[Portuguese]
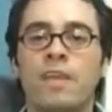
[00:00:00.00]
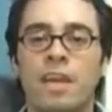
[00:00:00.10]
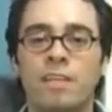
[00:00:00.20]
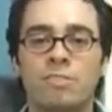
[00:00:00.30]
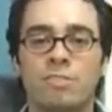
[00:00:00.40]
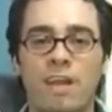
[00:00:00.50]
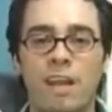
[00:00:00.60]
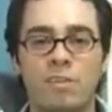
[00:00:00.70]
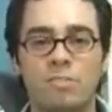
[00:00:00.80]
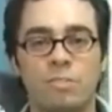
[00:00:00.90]
Eles nos
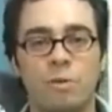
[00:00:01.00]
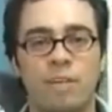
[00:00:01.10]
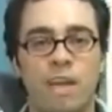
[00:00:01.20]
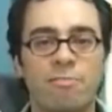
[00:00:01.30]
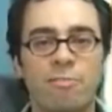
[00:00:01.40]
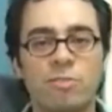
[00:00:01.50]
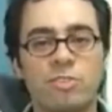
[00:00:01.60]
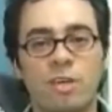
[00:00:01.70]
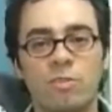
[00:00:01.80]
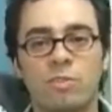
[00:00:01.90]
falaram sobre a
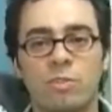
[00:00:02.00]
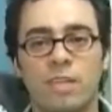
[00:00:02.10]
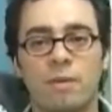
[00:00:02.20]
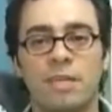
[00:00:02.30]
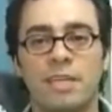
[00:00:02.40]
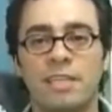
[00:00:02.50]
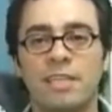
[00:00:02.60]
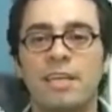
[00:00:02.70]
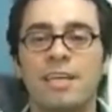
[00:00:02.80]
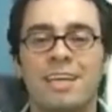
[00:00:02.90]
evolução do som da
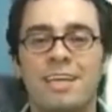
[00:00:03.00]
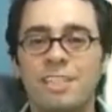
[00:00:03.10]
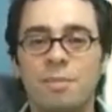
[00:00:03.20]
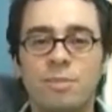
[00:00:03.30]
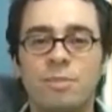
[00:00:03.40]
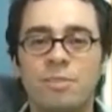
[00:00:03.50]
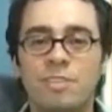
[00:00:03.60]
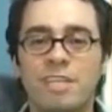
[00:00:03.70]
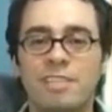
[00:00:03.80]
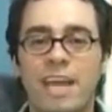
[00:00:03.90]
banda, que tipo de
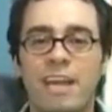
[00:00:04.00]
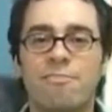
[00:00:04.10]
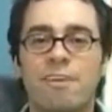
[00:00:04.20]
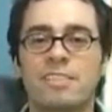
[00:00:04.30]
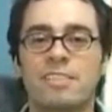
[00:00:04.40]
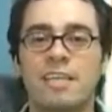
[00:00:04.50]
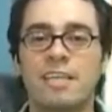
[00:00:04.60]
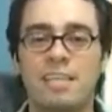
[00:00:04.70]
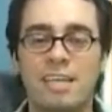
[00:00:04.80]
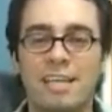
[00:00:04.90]
música eles querem
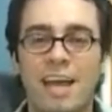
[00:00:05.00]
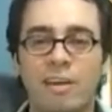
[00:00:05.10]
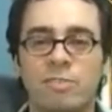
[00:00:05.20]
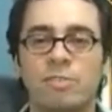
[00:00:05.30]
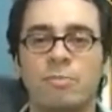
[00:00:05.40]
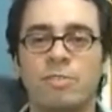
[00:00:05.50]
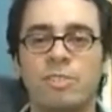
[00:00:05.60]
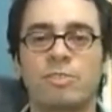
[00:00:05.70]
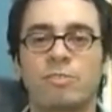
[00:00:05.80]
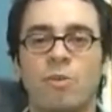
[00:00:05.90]
fazer e, claro, sobre o
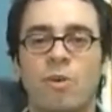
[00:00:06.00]
disco